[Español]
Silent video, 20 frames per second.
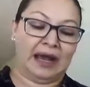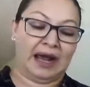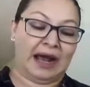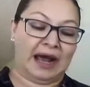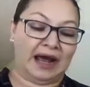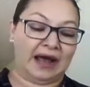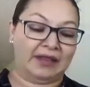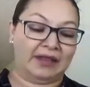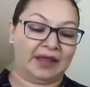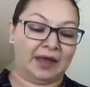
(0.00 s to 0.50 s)

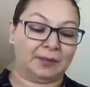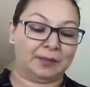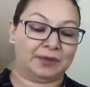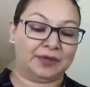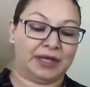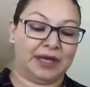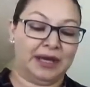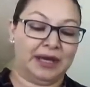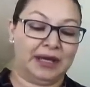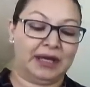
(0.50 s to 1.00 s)

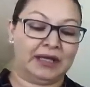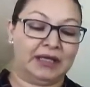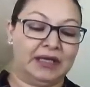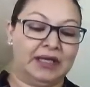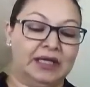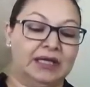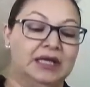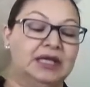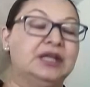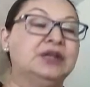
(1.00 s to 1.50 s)
adapta
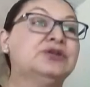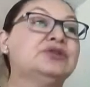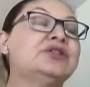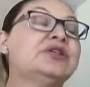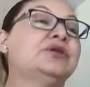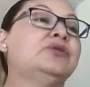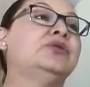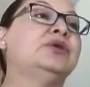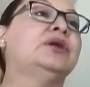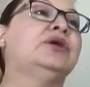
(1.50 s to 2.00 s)
y no
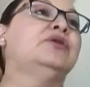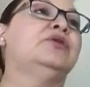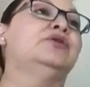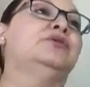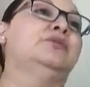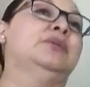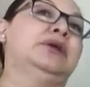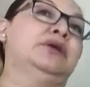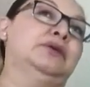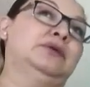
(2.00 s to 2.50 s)
se une
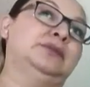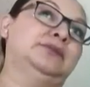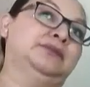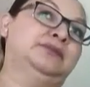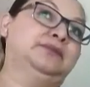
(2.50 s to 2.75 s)
conmigo,